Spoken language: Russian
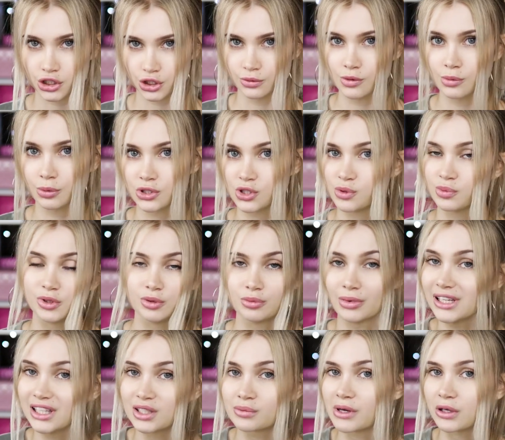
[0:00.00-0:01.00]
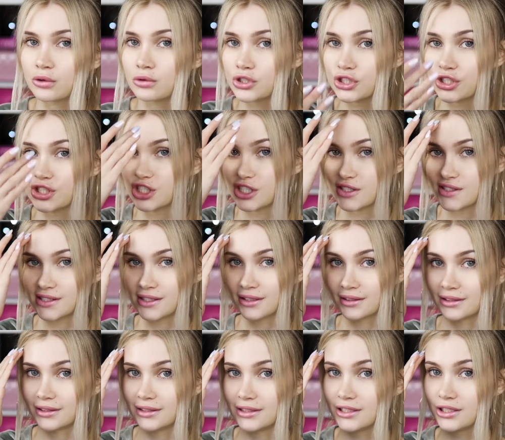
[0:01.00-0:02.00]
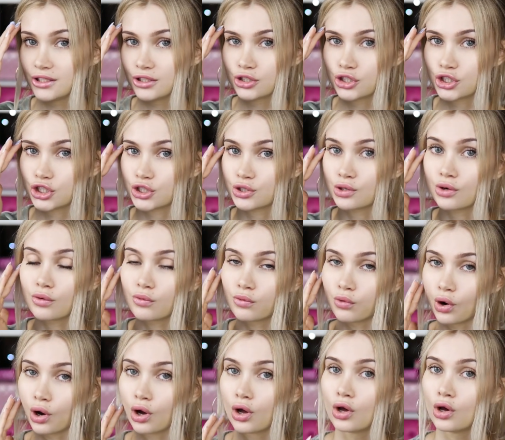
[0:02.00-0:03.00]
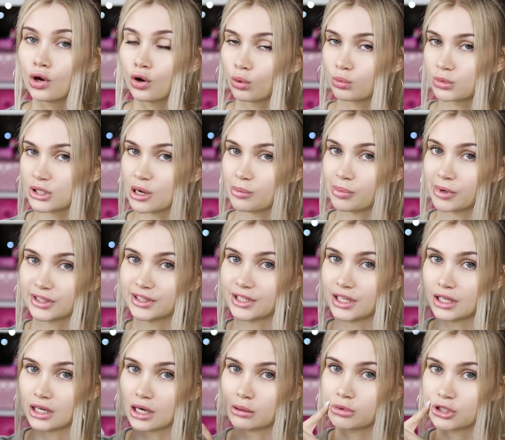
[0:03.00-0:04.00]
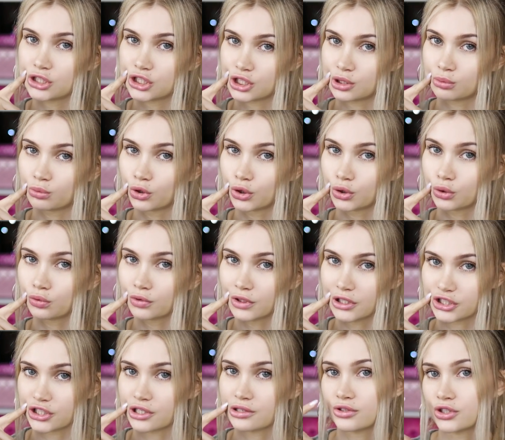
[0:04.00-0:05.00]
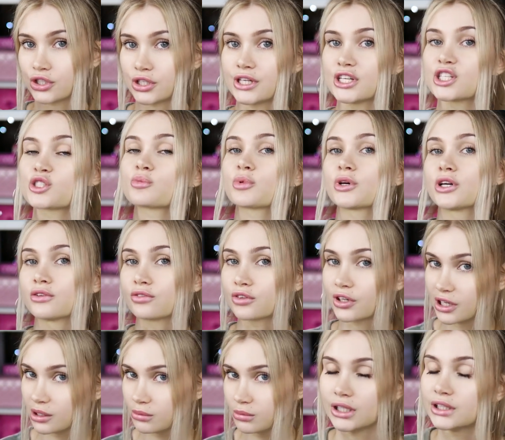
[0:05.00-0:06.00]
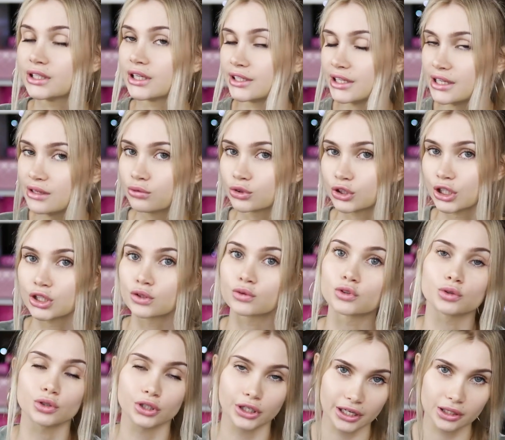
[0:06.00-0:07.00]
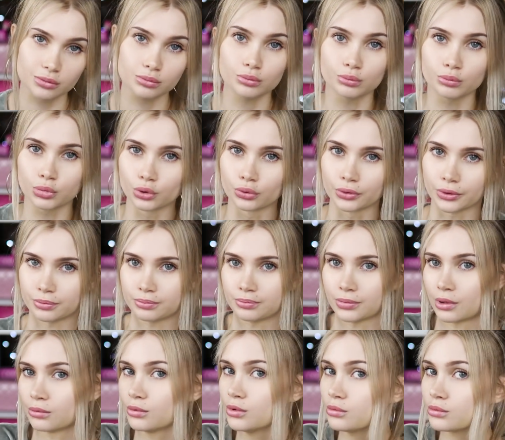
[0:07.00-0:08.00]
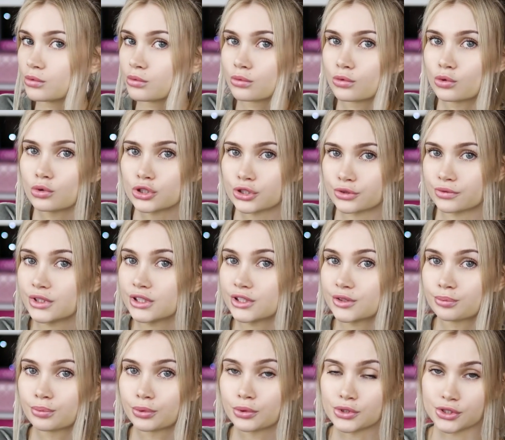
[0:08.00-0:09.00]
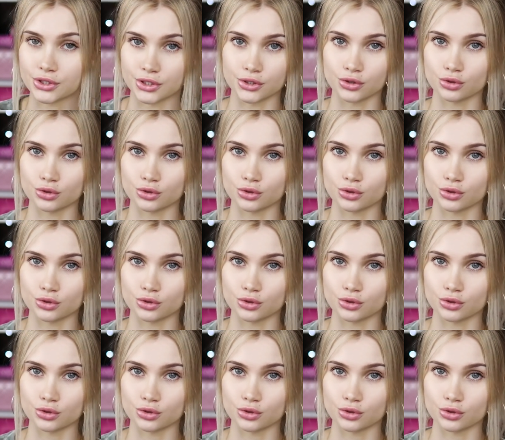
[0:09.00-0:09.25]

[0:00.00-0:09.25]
Чтобы вы просто понимали, на моей коже сейчас нет ничего. У меня под ней обычный мой увлажняющий SPF крем, и на ней вот этот вот крем Blur. По-моему, кожа выглядит просто